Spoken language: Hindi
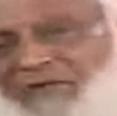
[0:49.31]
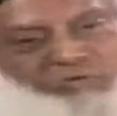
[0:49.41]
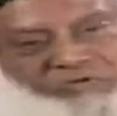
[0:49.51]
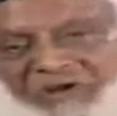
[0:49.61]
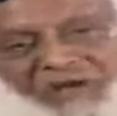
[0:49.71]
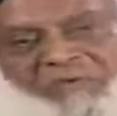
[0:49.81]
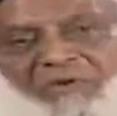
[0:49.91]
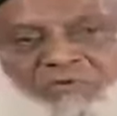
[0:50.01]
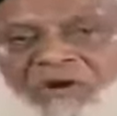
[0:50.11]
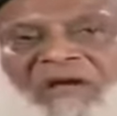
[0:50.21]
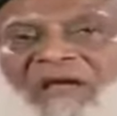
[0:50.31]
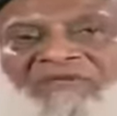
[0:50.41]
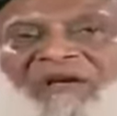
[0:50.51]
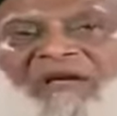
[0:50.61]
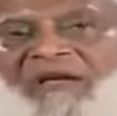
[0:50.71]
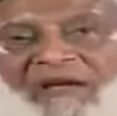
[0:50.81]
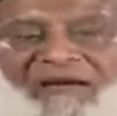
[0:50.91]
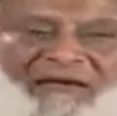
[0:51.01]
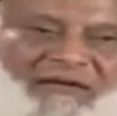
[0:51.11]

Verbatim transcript: बात दूसरी है बिल्कुल अगर ऐसा है